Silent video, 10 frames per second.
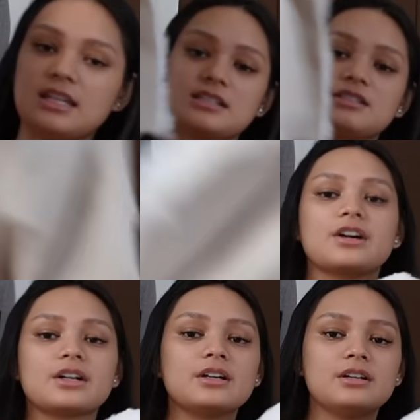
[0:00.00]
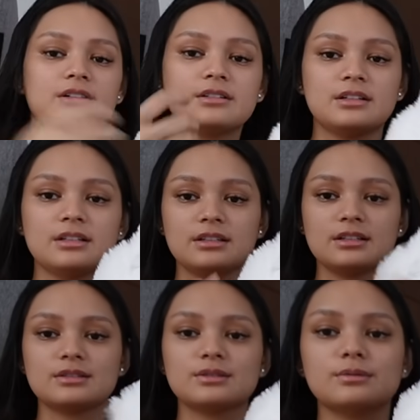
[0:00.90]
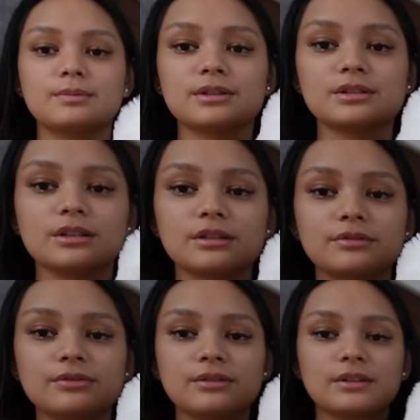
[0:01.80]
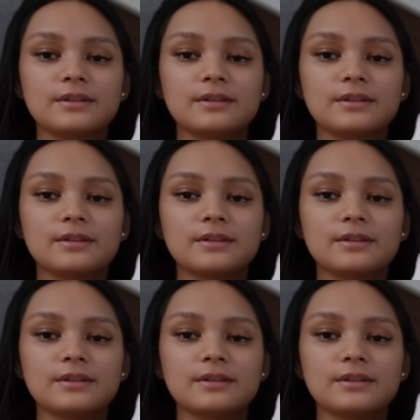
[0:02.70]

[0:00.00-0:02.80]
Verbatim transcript: this rug na super soft.